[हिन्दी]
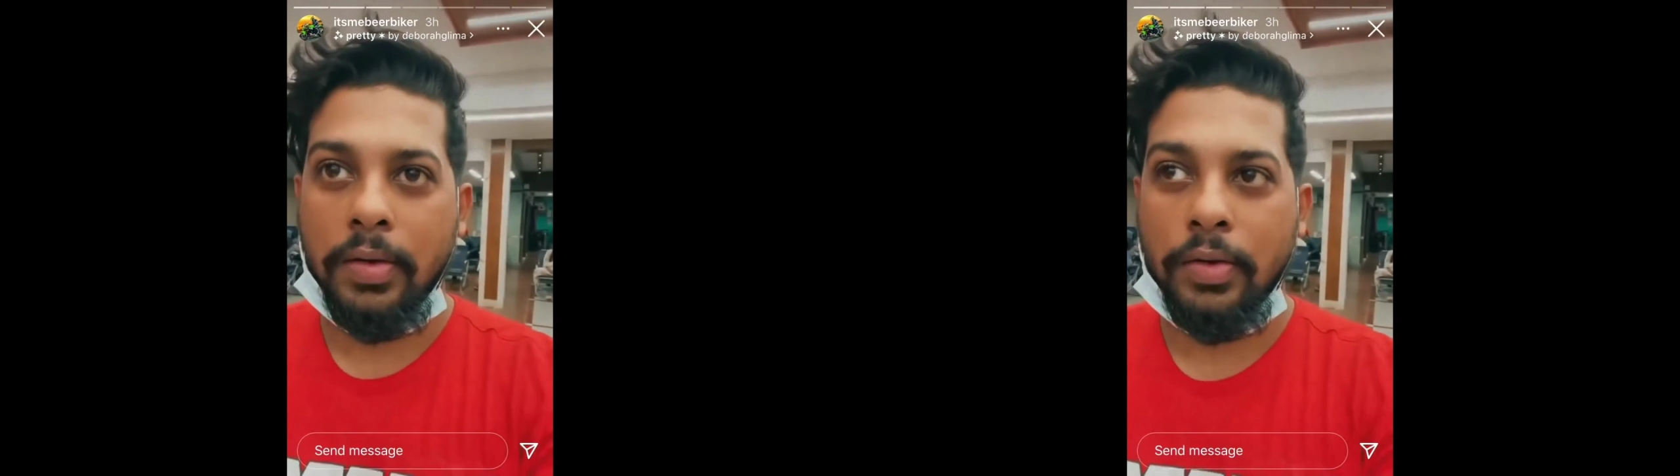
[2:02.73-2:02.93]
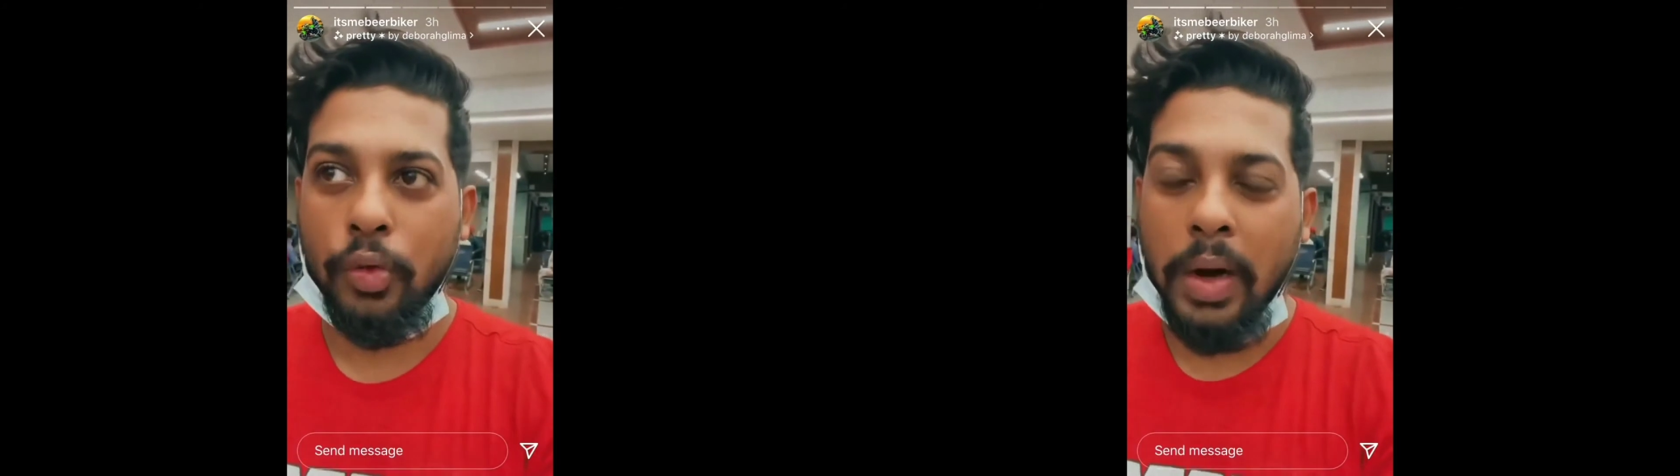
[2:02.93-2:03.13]

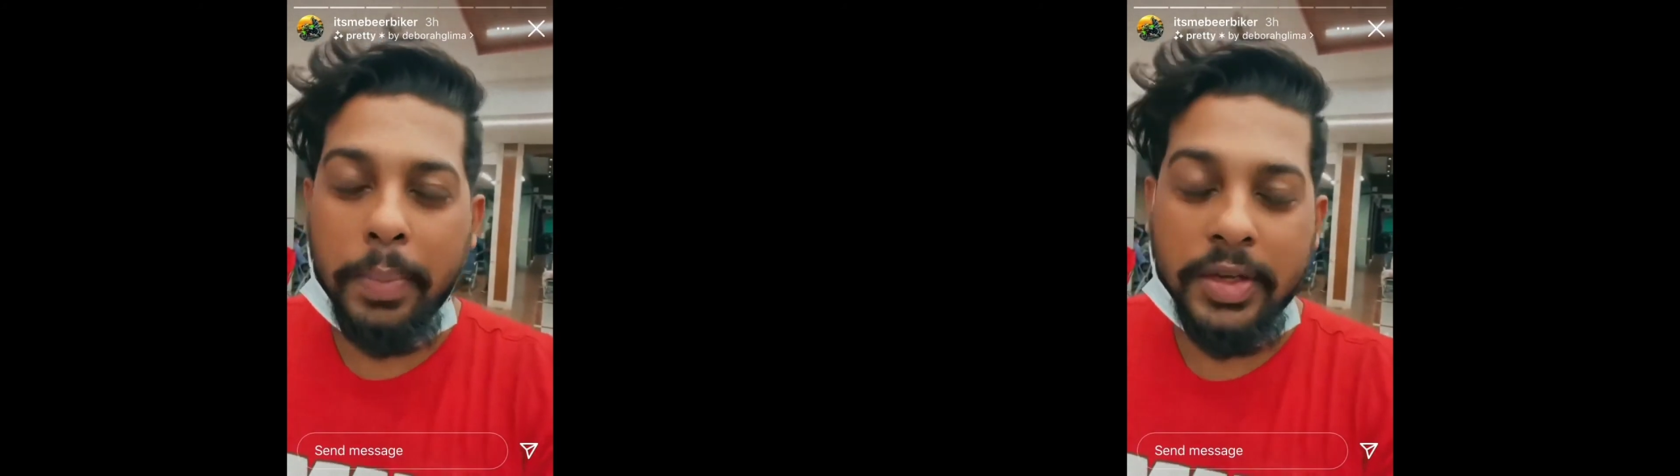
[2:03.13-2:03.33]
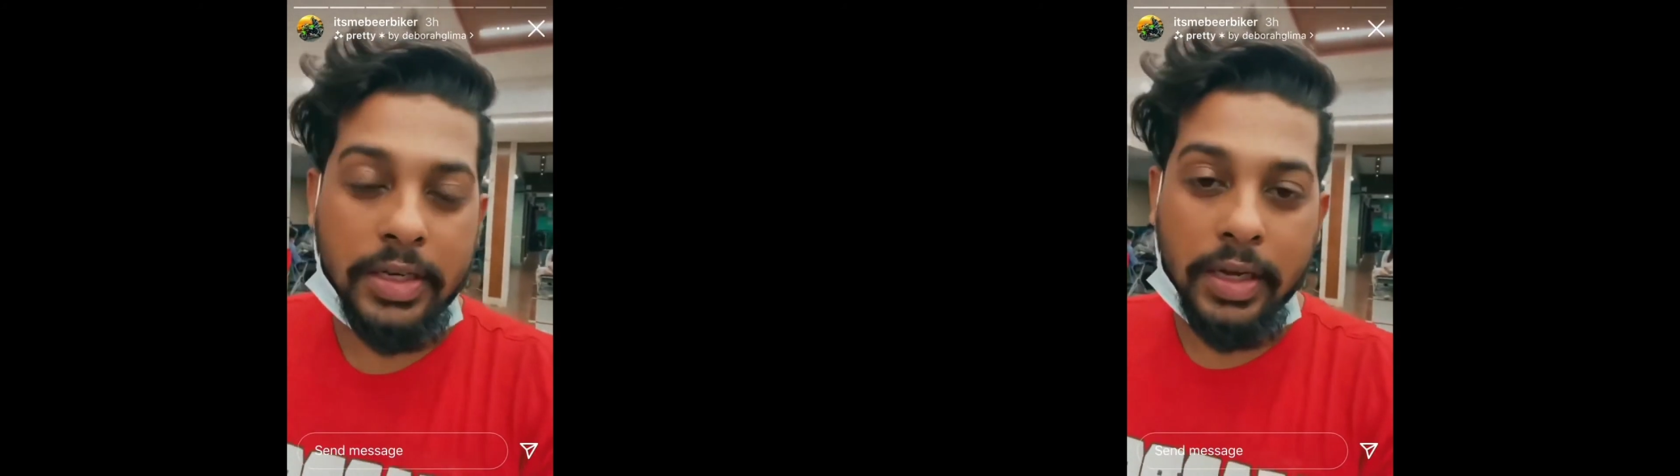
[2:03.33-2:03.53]
कि तू
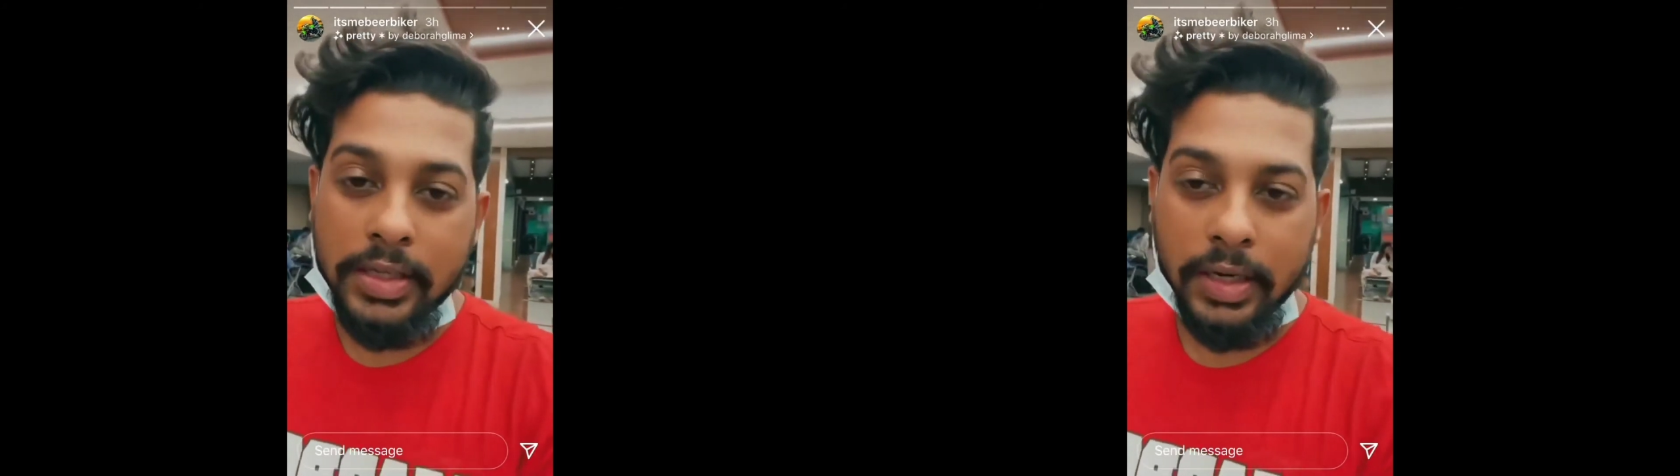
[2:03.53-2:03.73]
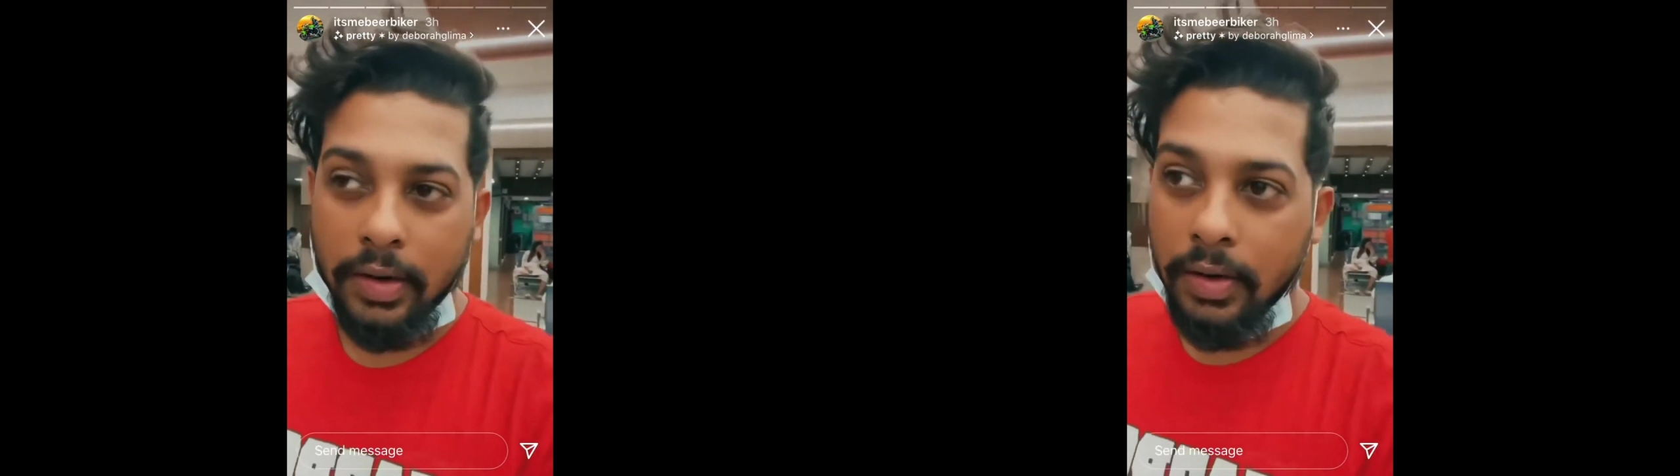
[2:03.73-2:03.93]
वापस
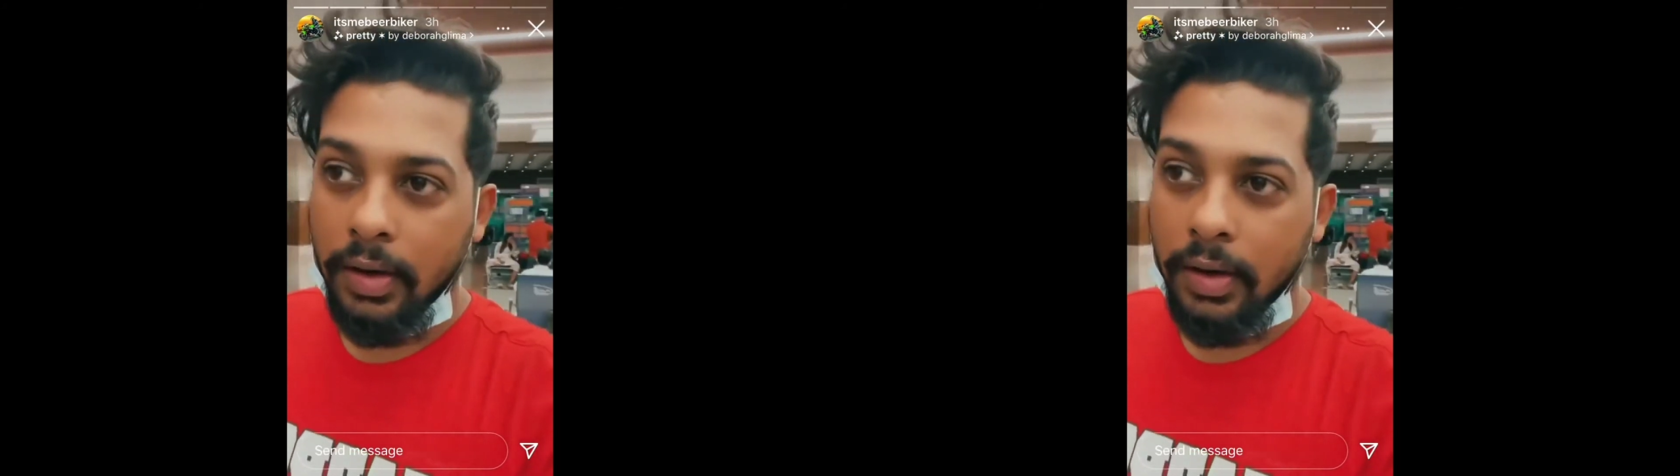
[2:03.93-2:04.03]
निकल जा